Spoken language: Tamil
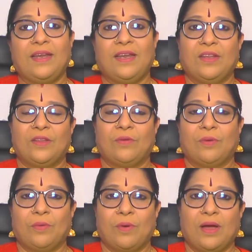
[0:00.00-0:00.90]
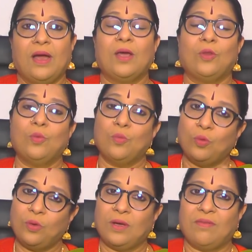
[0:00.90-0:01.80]
தண்ணி எடுத்துகிட்டு வருவாங்க அதுவும்
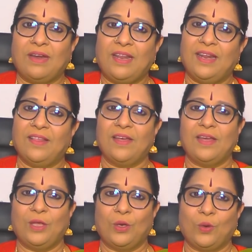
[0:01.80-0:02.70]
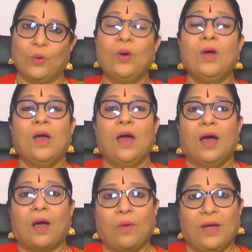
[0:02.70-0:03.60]
ஊருக்கு வெளியில் தான் இருக்கும்
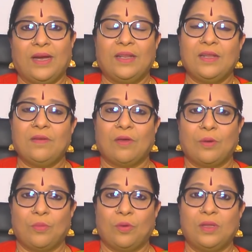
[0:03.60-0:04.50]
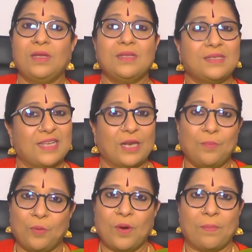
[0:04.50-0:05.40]
அவங்க எடுத்துகிட்டு வரும்போது
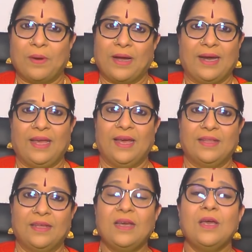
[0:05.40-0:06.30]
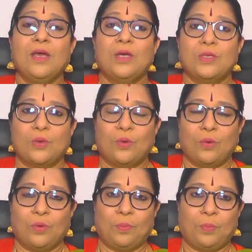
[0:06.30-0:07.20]
செருப்பும் அப்போ கிடையாது ஸோ
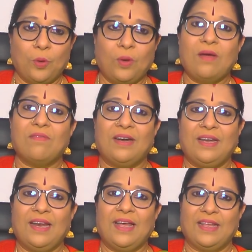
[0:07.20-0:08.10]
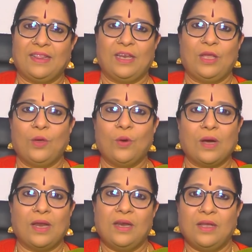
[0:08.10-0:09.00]
போகிற வழியில் எத்தனையோ
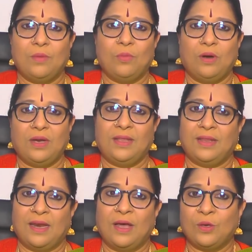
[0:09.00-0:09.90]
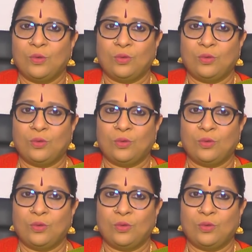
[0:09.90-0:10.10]
கல் முள் இதெல்லாம்